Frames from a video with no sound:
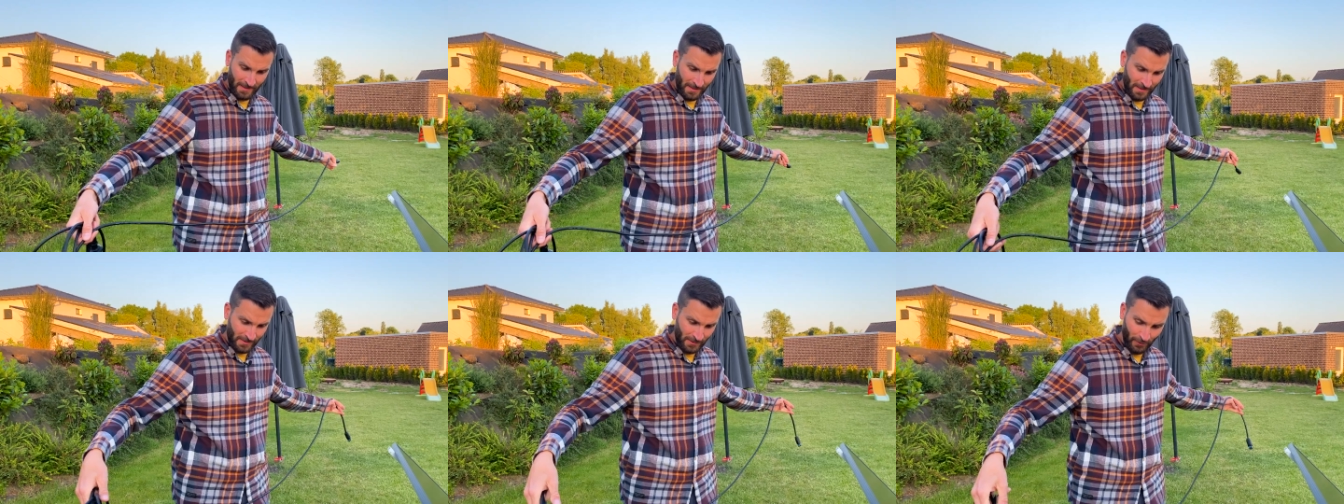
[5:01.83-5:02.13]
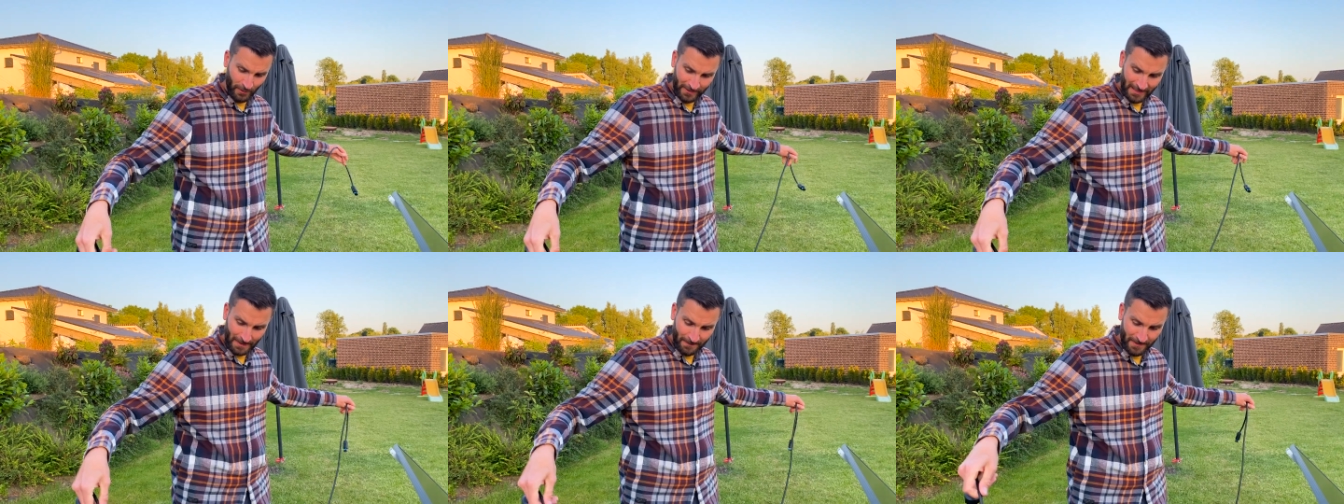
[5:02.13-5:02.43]

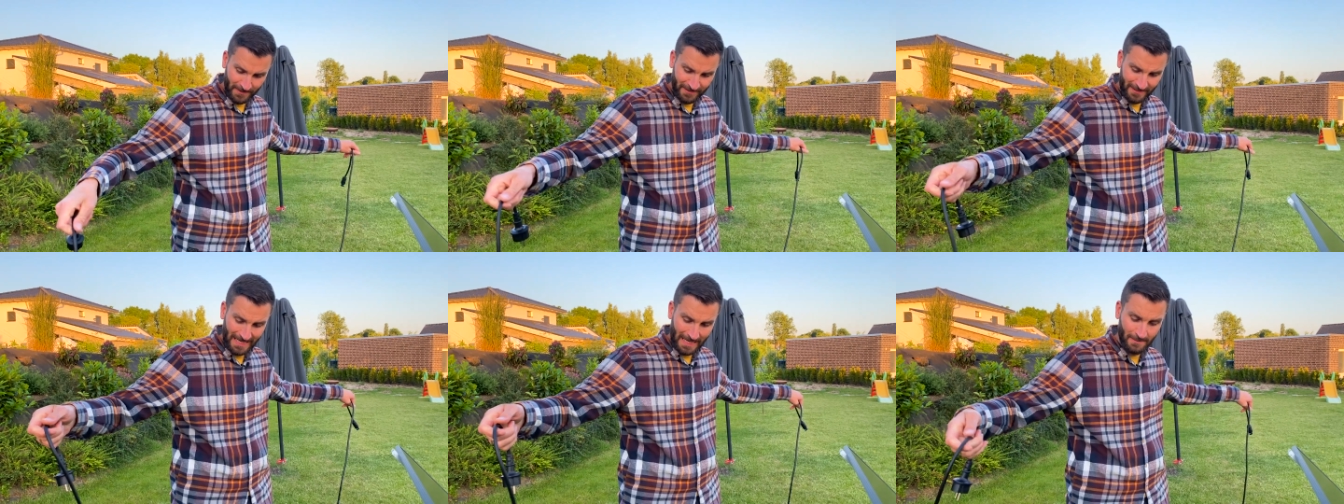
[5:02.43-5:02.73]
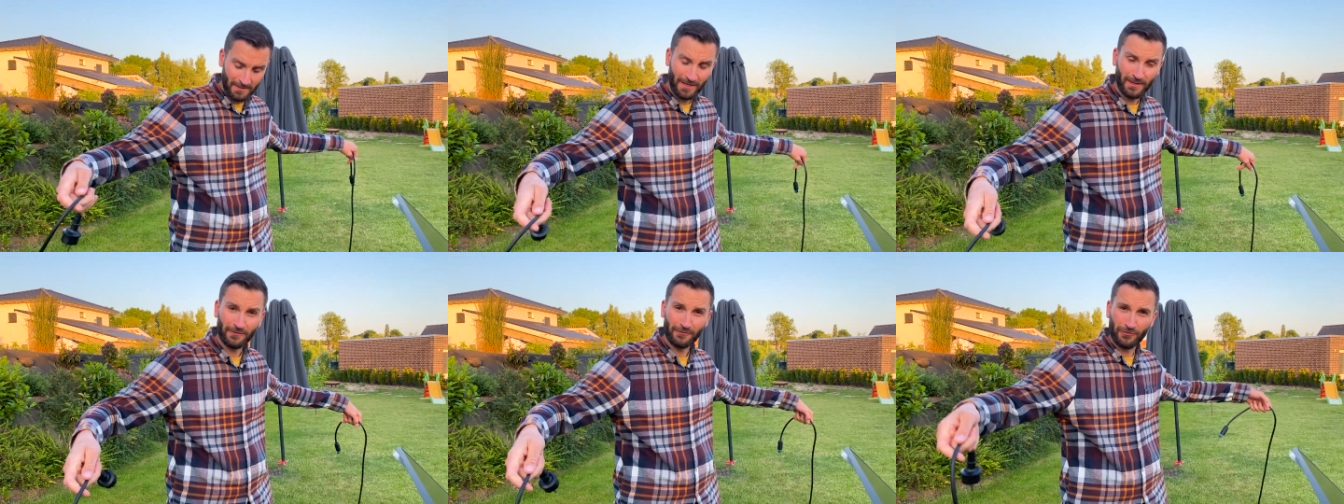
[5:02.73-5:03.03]
So, ich habe jetzt hier
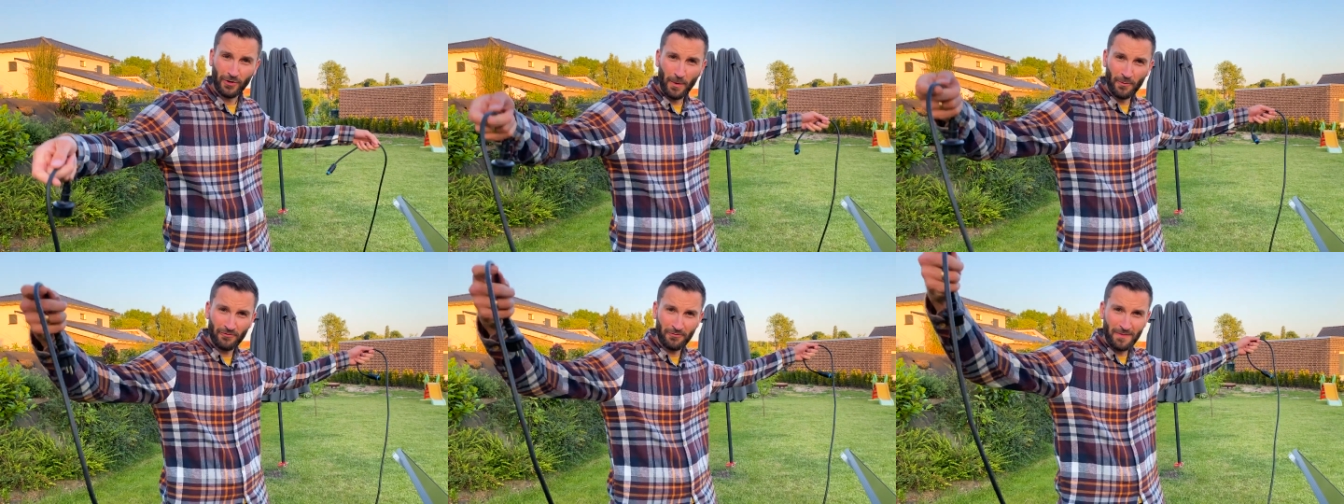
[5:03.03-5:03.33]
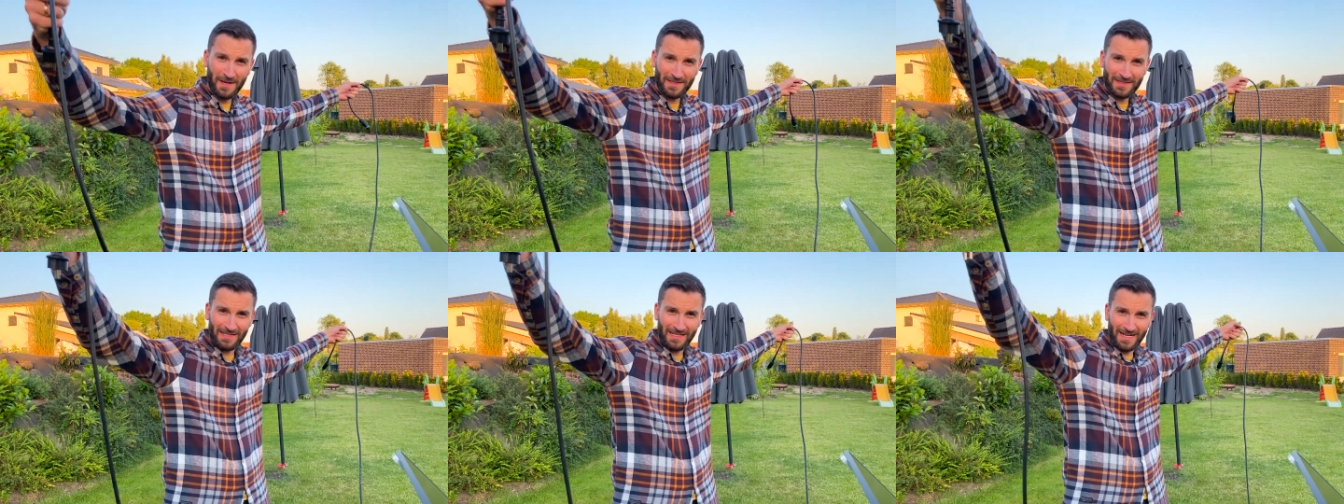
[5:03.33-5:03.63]
einmal ein 5
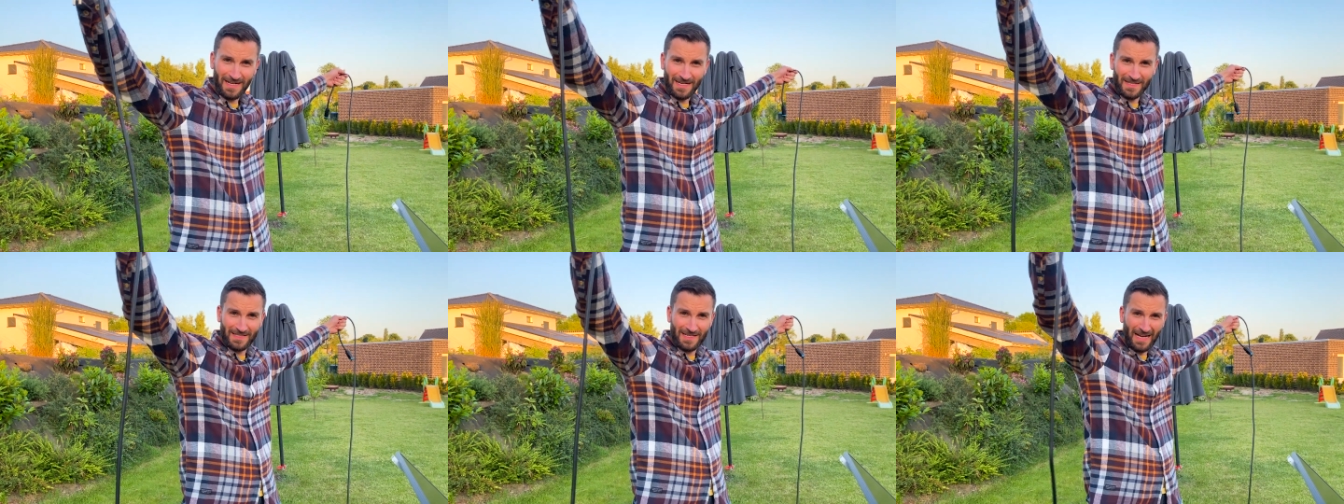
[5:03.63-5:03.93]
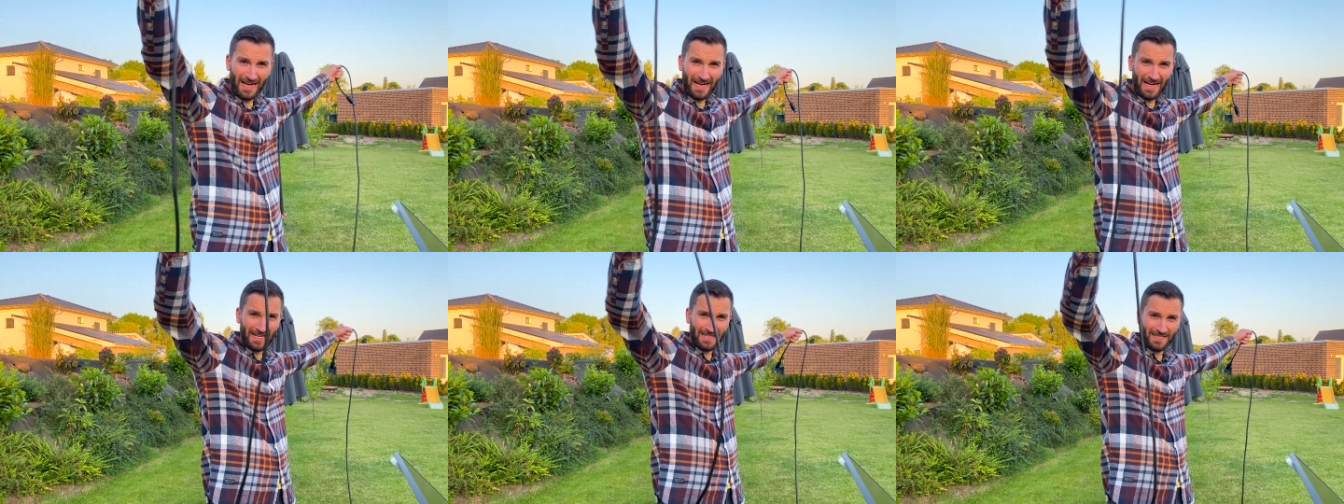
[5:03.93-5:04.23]
Meter langes
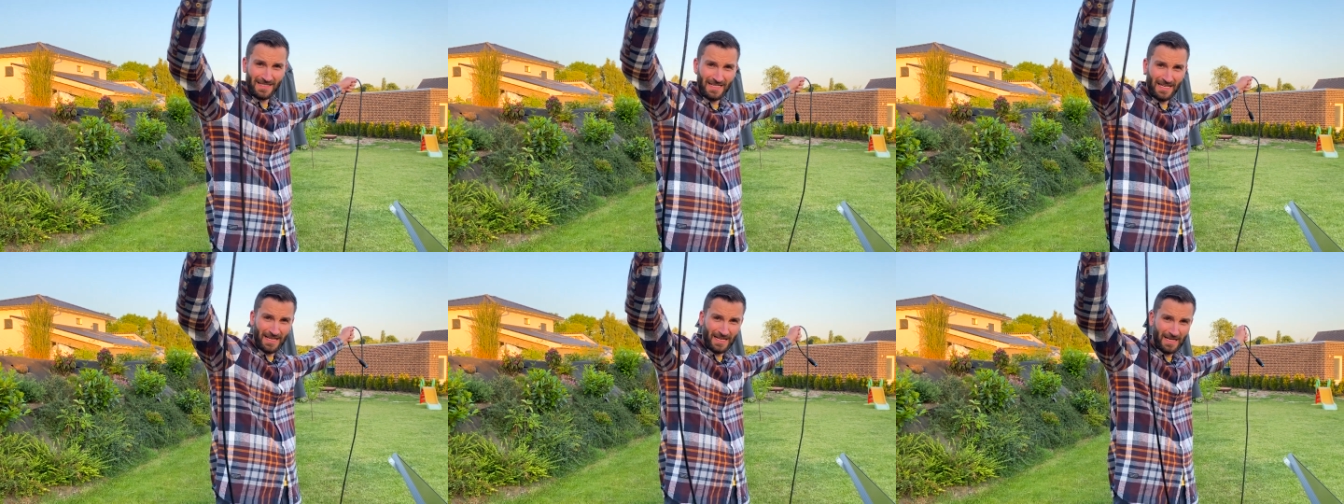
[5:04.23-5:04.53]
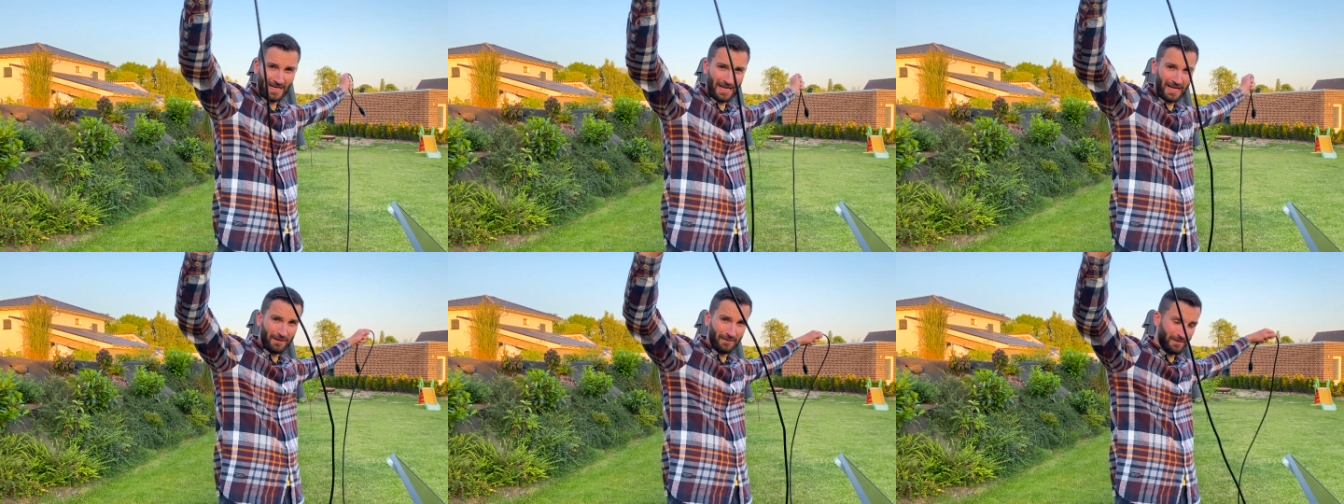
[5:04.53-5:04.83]

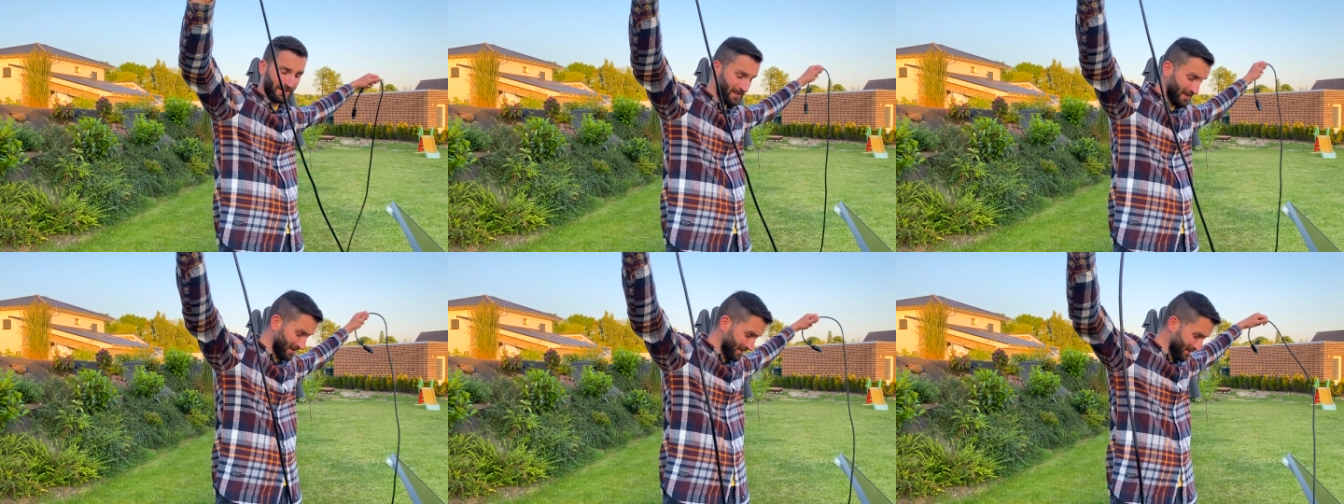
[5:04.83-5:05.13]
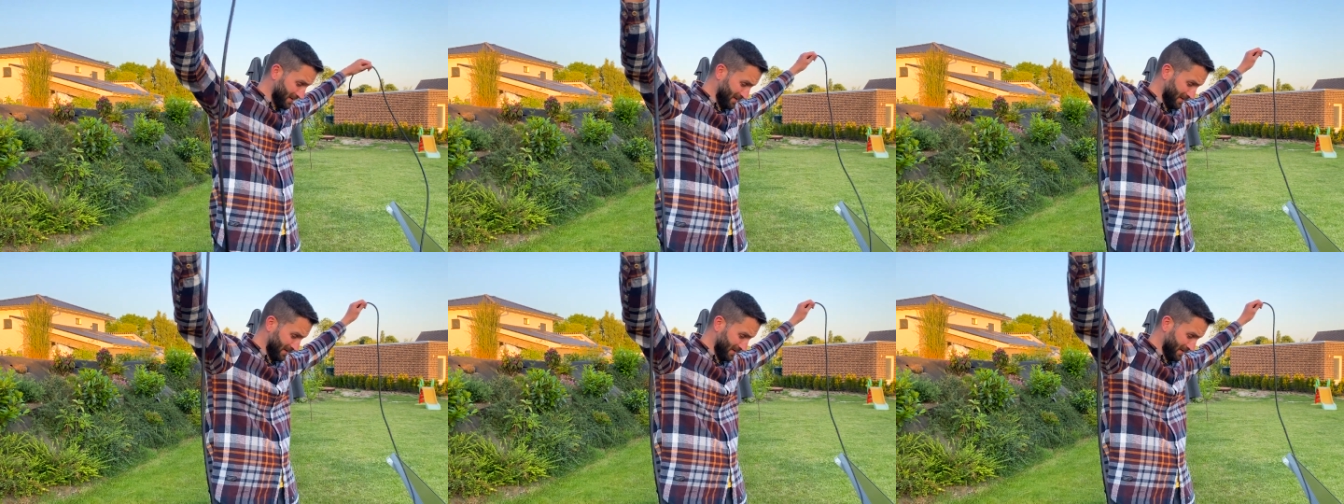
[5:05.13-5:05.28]
AC-Kabel.